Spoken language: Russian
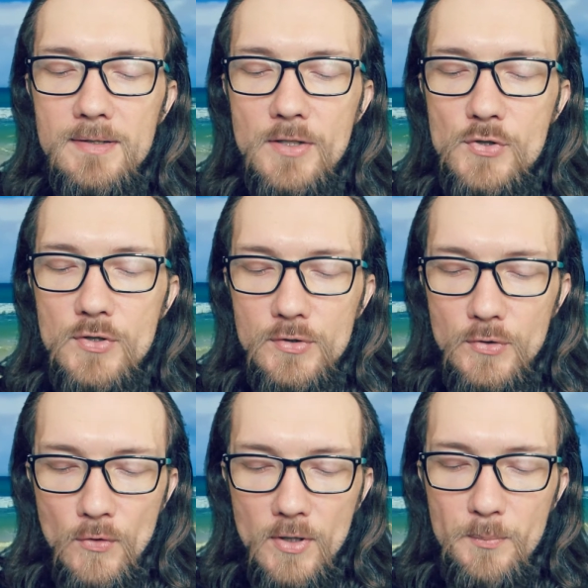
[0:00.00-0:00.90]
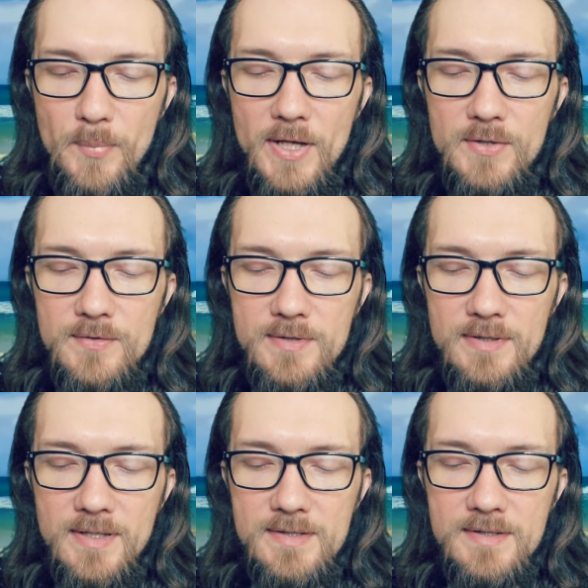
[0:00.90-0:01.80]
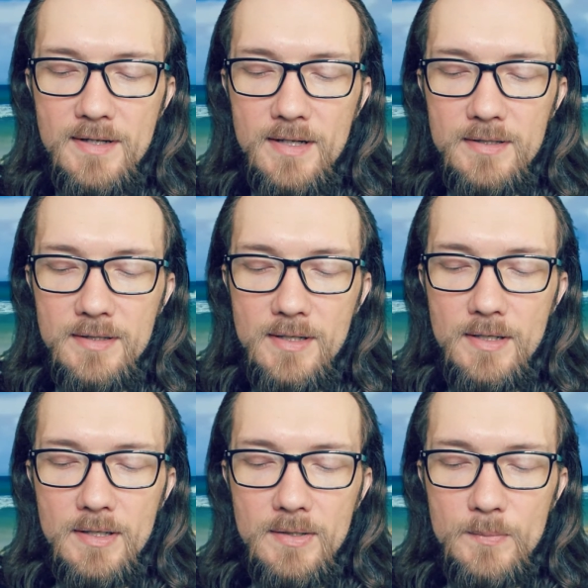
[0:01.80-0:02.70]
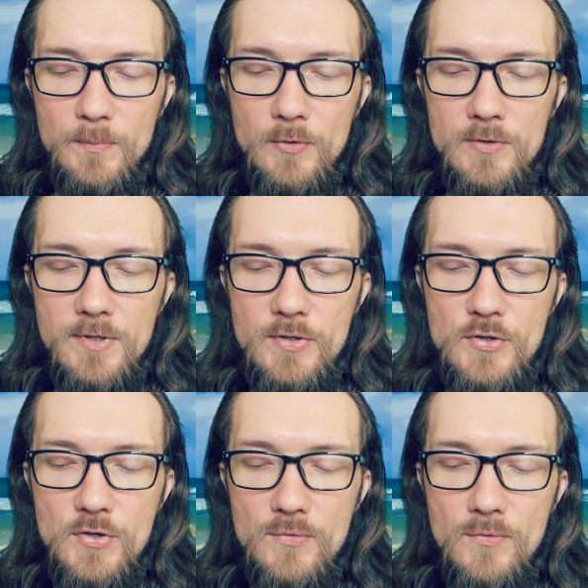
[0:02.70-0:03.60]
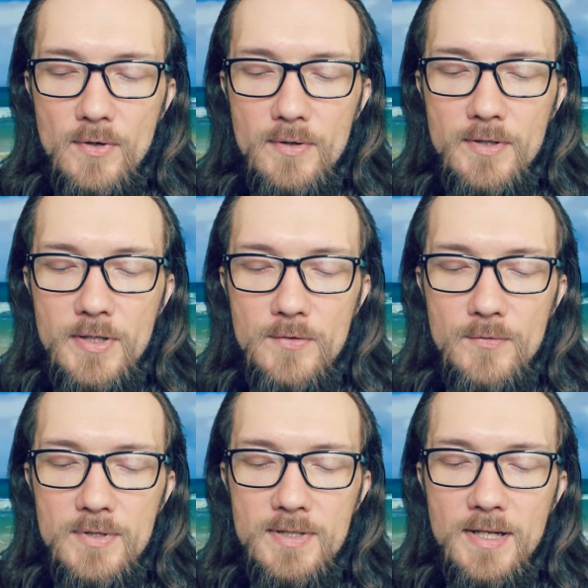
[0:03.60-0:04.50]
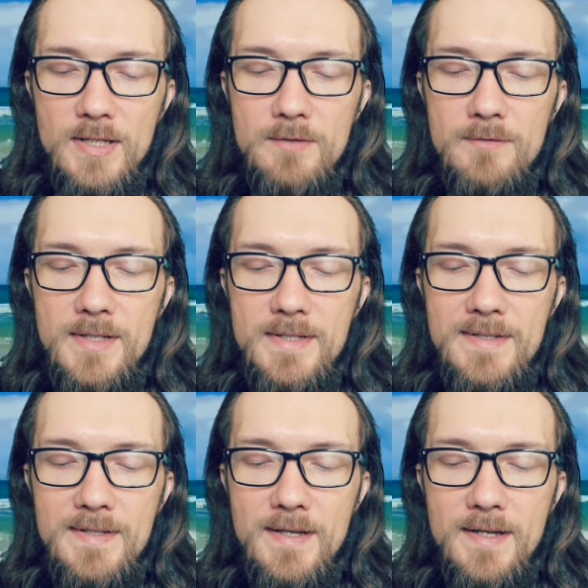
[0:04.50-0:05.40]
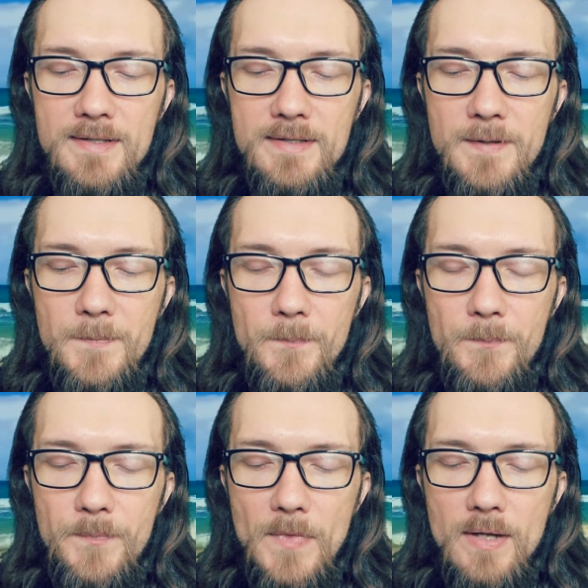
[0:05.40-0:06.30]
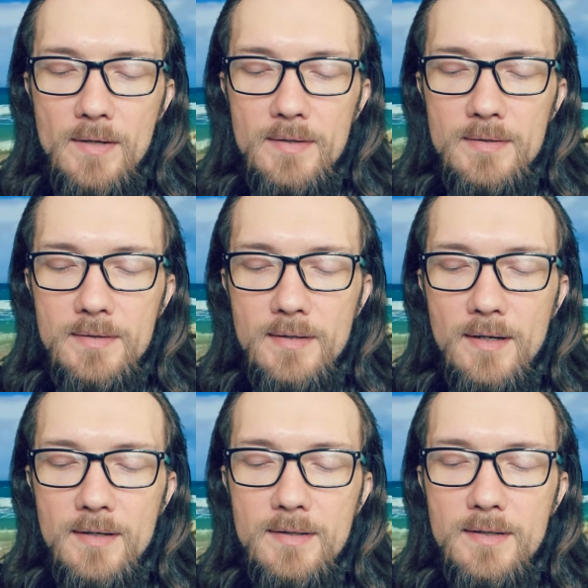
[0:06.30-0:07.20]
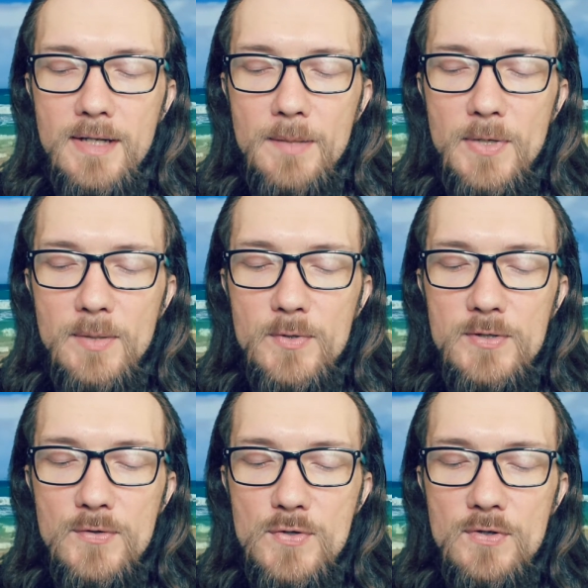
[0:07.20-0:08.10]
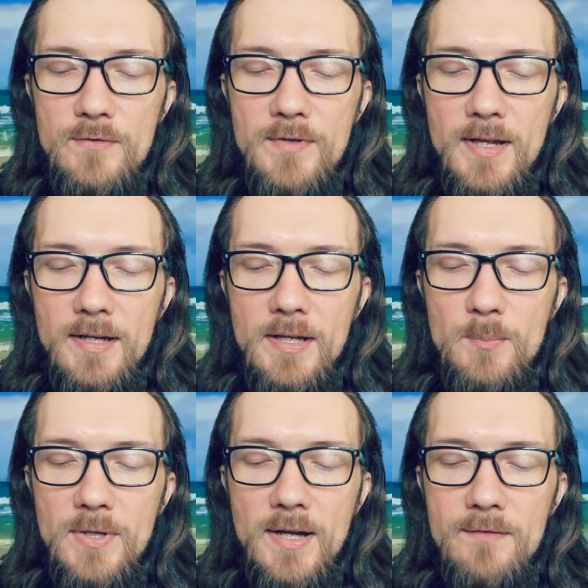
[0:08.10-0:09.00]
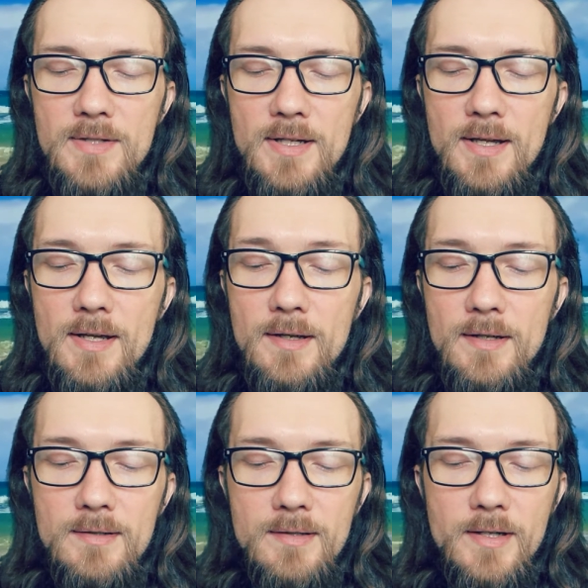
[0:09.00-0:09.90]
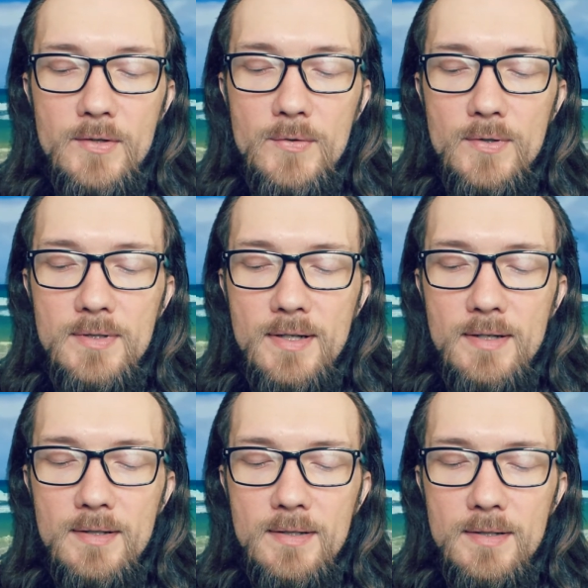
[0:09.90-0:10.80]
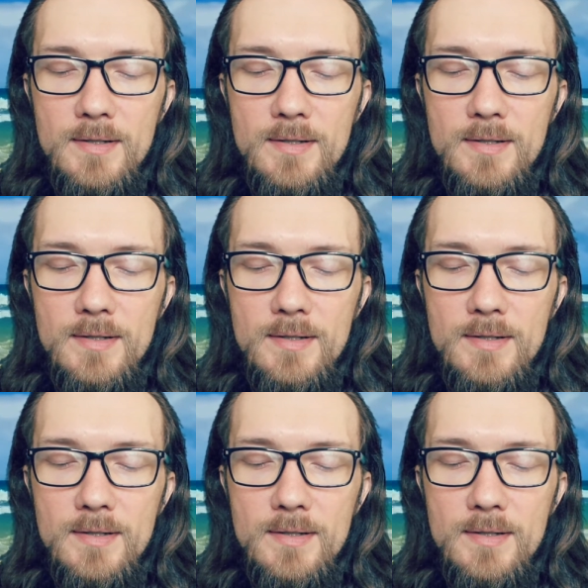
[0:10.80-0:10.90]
Даже тролль пятился назад, после чего на него скидывали сеть. Так Драгомир прослужил верой и правдой три года –